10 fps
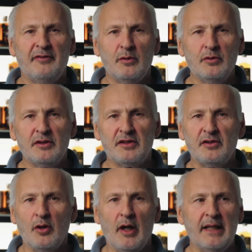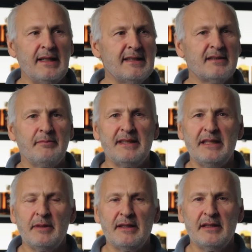für uns neu ist, mit
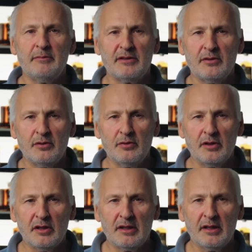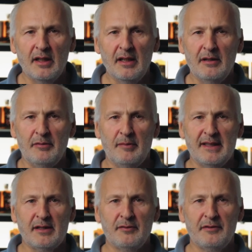dem man nicht immer zu tun hat. Wenn man
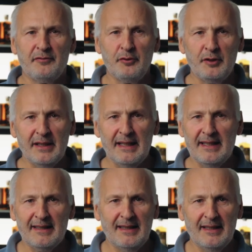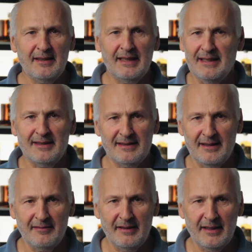jetzt auf die Früchte geht, gilt
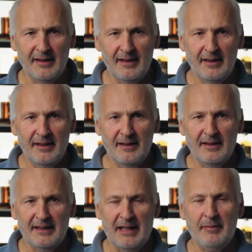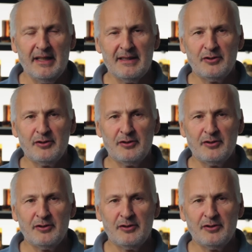dasselbe. Gehen wir in einen